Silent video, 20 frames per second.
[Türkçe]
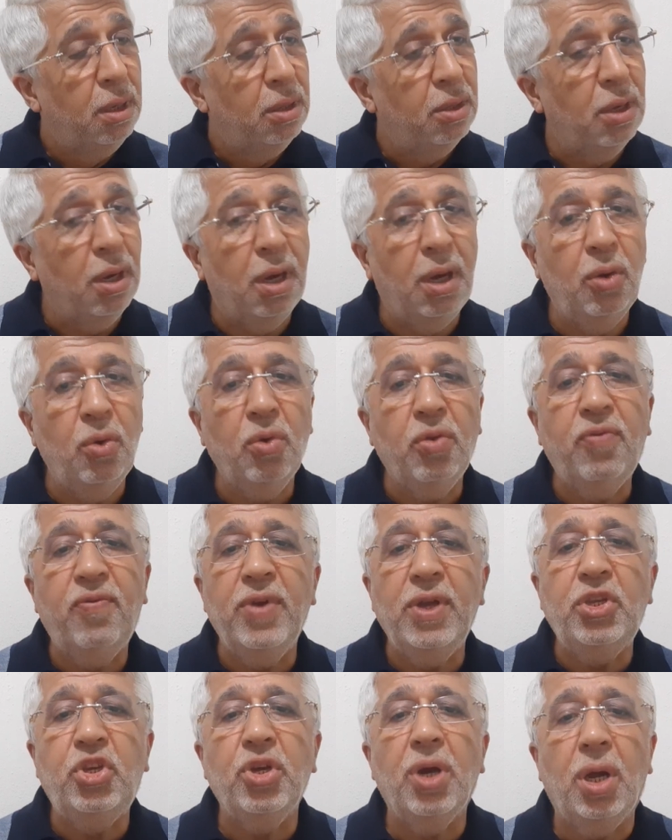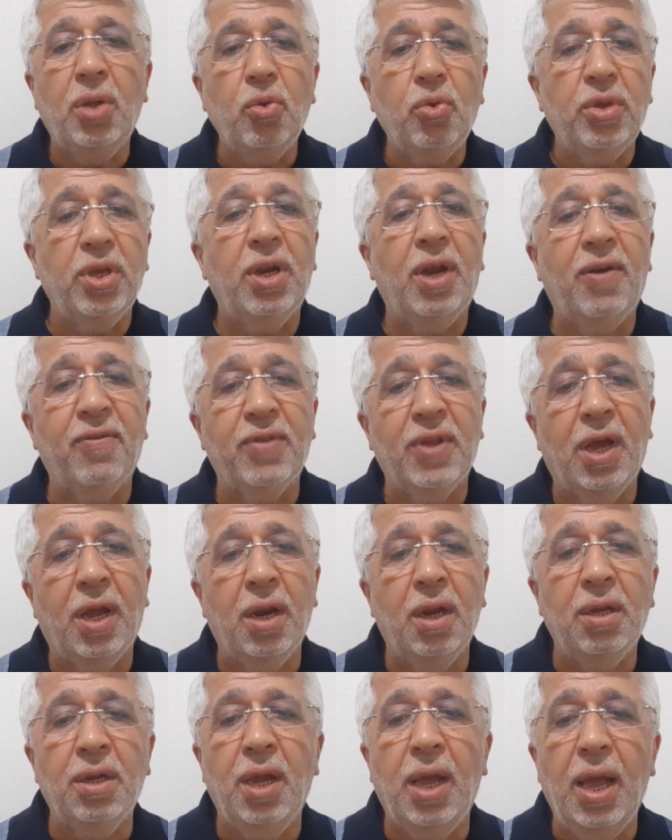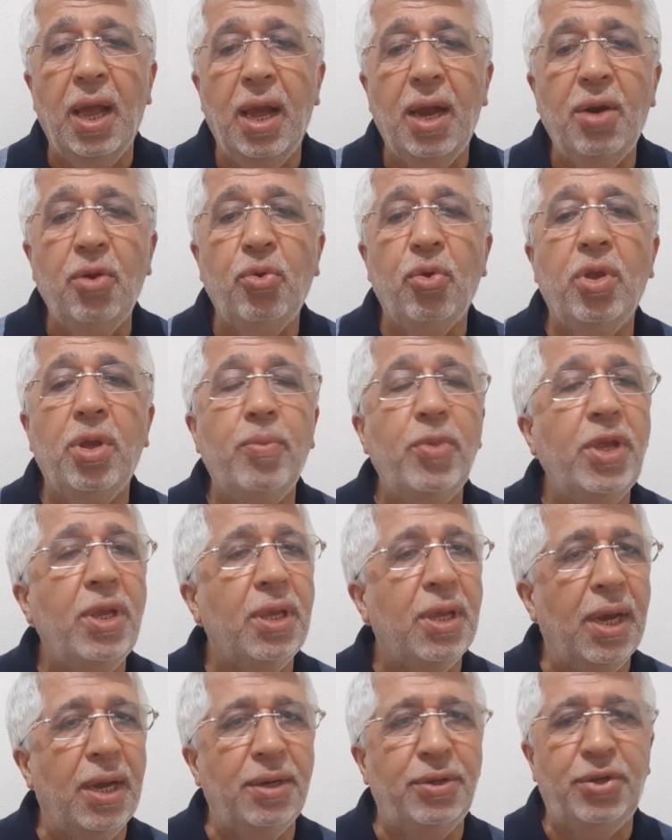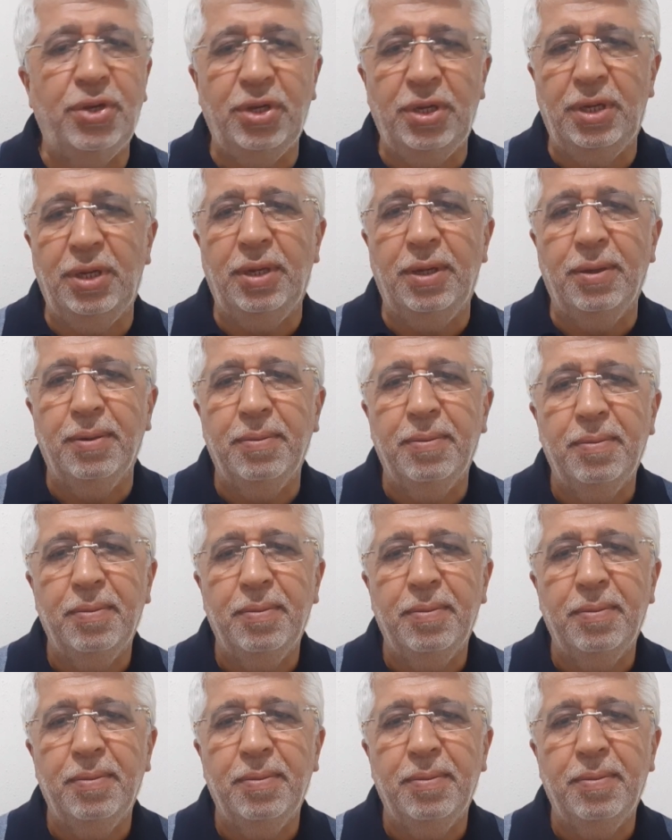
Talut ve Calut taraftarları her dönemin gerçeği.